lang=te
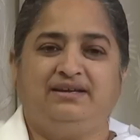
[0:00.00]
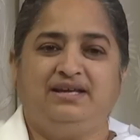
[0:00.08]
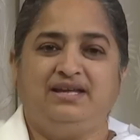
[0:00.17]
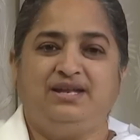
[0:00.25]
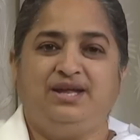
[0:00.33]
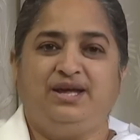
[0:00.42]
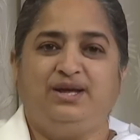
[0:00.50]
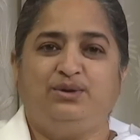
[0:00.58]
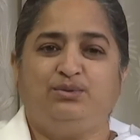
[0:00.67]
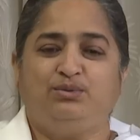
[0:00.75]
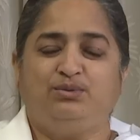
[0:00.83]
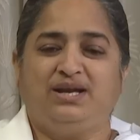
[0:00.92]
ఈ
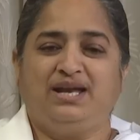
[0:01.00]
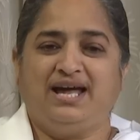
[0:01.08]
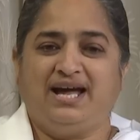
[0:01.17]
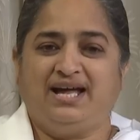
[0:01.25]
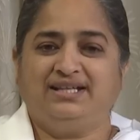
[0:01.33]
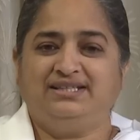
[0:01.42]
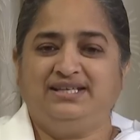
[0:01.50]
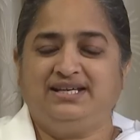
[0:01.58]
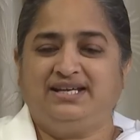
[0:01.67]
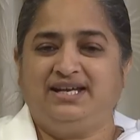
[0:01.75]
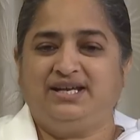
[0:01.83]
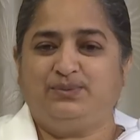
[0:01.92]
నేను నాది
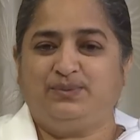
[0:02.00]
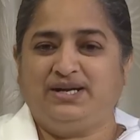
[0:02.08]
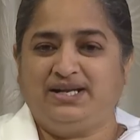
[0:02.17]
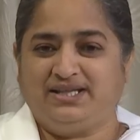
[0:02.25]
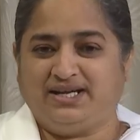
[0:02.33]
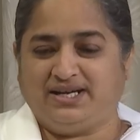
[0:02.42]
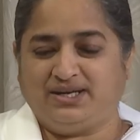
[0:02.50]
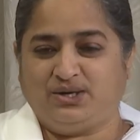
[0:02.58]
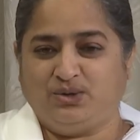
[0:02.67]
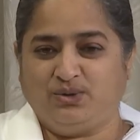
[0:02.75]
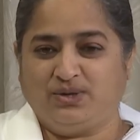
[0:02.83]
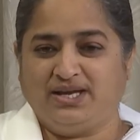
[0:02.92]
అనేటువంటి
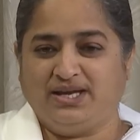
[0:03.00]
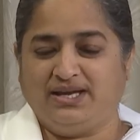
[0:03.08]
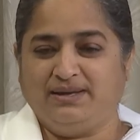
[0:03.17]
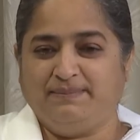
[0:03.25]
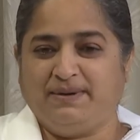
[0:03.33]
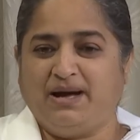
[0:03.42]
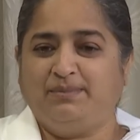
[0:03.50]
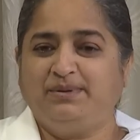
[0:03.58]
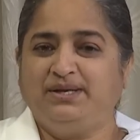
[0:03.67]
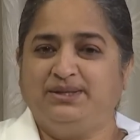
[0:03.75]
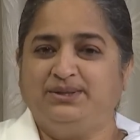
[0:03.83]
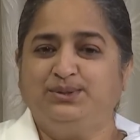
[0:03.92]
దాంట్లోకి బాబా
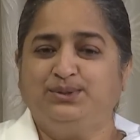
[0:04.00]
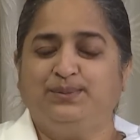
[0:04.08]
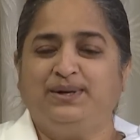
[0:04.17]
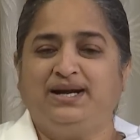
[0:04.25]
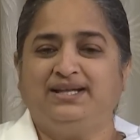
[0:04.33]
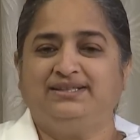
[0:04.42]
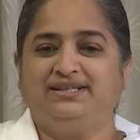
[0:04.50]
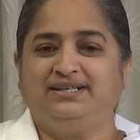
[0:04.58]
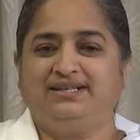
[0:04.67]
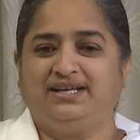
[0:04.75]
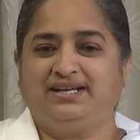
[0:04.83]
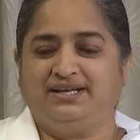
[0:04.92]
ఎందుకు
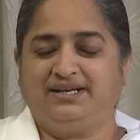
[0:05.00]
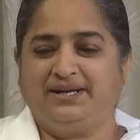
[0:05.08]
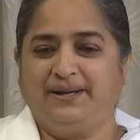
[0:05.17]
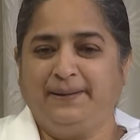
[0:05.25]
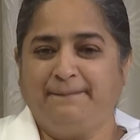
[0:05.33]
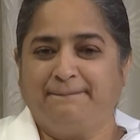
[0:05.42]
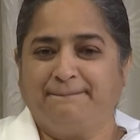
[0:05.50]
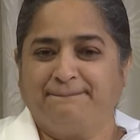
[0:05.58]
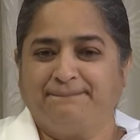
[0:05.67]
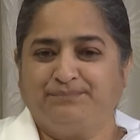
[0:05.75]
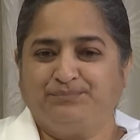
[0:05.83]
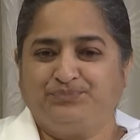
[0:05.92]
వెళ్ళొద్దంటారంటే
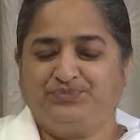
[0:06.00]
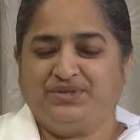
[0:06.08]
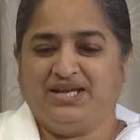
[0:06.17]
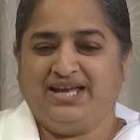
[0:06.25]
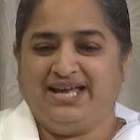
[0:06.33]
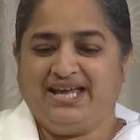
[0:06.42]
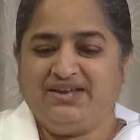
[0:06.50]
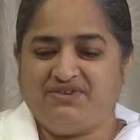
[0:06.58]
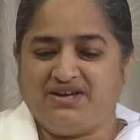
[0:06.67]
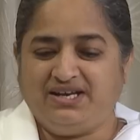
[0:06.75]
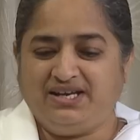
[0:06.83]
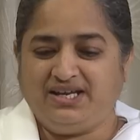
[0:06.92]

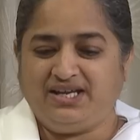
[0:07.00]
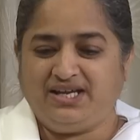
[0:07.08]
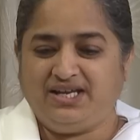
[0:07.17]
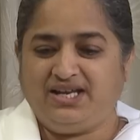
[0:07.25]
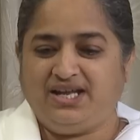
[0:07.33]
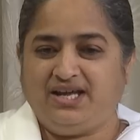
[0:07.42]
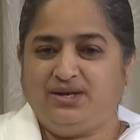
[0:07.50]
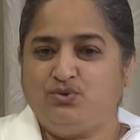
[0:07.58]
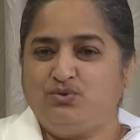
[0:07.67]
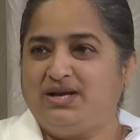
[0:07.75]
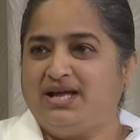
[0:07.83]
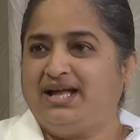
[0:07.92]
ఇవన్నీ ఈ నేను
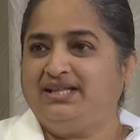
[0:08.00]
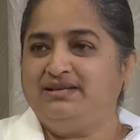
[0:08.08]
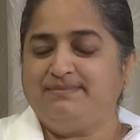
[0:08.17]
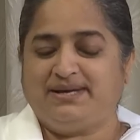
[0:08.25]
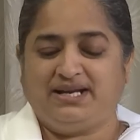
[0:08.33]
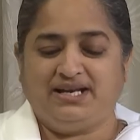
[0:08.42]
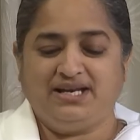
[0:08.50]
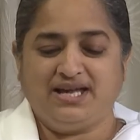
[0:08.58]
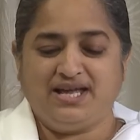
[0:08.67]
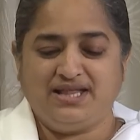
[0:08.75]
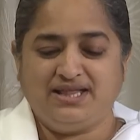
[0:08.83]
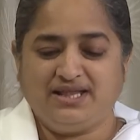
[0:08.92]
నాది మనల్ని
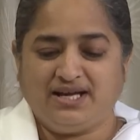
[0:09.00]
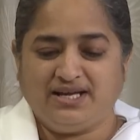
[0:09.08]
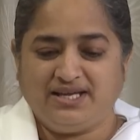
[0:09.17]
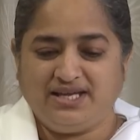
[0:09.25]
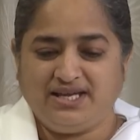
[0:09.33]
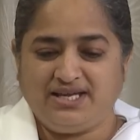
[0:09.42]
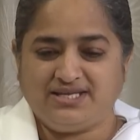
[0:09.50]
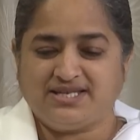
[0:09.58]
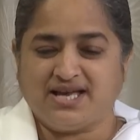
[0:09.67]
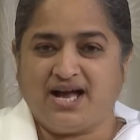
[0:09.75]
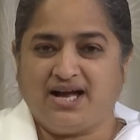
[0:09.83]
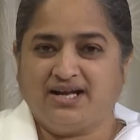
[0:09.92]
కింద ఈ
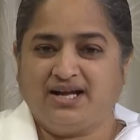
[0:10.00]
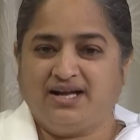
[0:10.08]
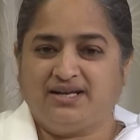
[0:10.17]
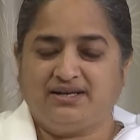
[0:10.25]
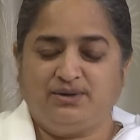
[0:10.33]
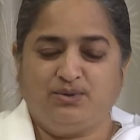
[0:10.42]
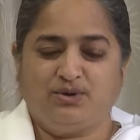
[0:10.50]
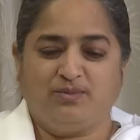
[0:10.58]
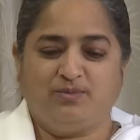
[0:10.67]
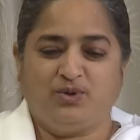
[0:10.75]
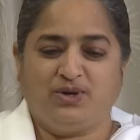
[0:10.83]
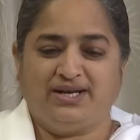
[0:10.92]
సాకార
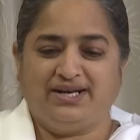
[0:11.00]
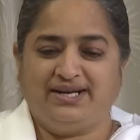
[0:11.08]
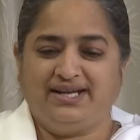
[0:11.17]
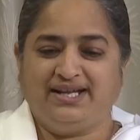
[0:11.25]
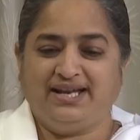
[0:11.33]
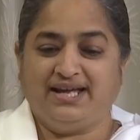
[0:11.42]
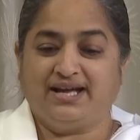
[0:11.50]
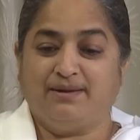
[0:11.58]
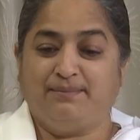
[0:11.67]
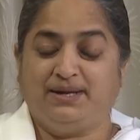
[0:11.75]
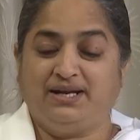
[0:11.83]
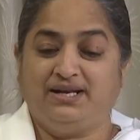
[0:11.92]
లోకంలో అనండి లేక
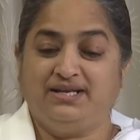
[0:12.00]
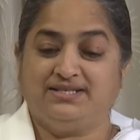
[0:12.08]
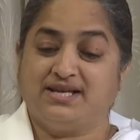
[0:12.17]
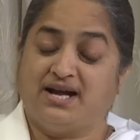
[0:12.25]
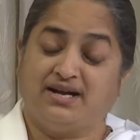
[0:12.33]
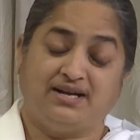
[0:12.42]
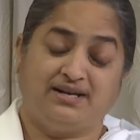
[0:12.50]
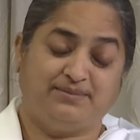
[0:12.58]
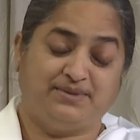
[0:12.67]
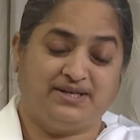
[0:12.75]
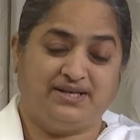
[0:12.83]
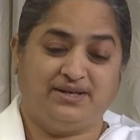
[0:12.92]
మనని సాకారం
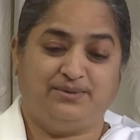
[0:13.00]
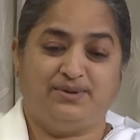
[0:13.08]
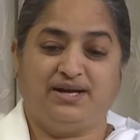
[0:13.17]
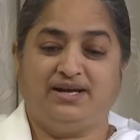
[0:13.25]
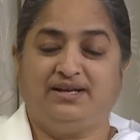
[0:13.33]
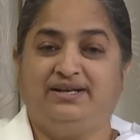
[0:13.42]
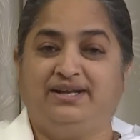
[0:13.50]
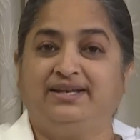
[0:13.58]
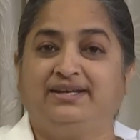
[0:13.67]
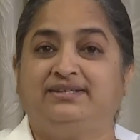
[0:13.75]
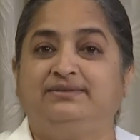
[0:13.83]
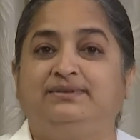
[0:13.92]
కంటే కూడా
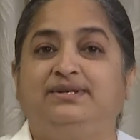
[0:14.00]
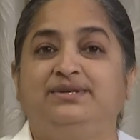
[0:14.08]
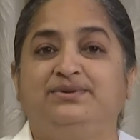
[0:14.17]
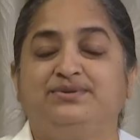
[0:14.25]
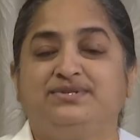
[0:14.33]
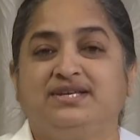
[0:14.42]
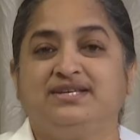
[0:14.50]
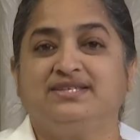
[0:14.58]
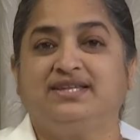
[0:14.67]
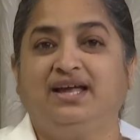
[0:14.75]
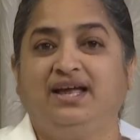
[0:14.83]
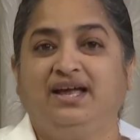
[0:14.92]
డైరెక్ట్ వర్డ్ యూస్ చేస్తే